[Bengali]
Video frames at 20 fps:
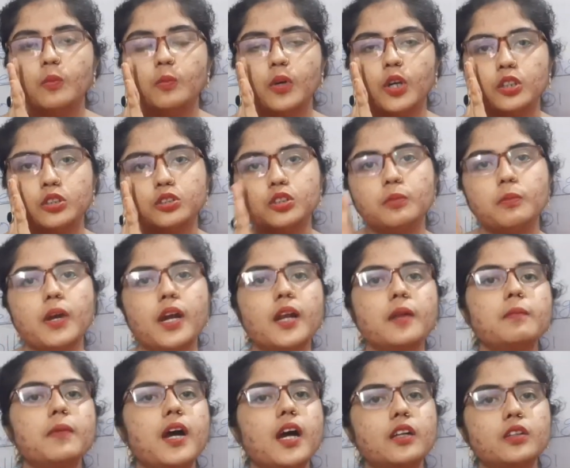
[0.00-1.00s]
বর্তমান
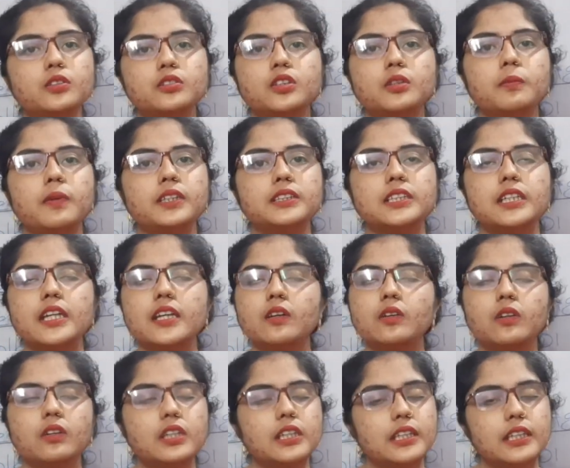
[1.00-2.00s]
বা আনন্দবাজার
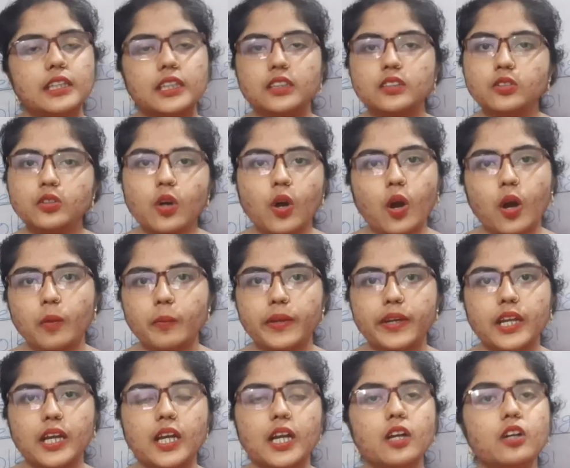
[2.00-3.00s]
এগুলো লিখলে কিন্তু হবে
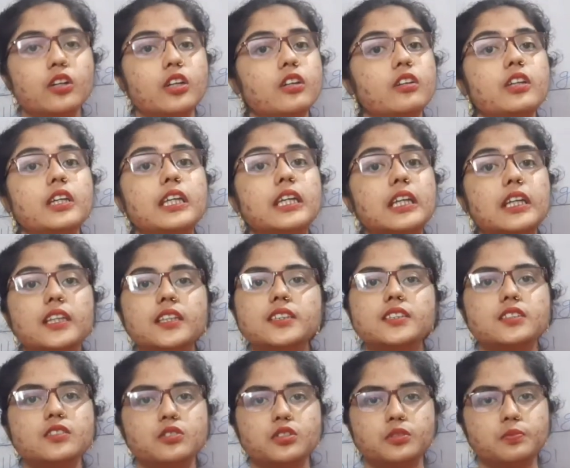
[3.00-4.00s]
না কারণ এগুলো ইংলিশ
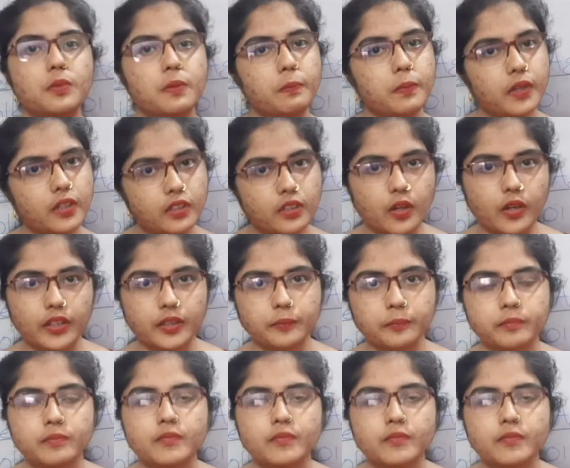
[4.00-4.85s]
নিউজ পেপার নয়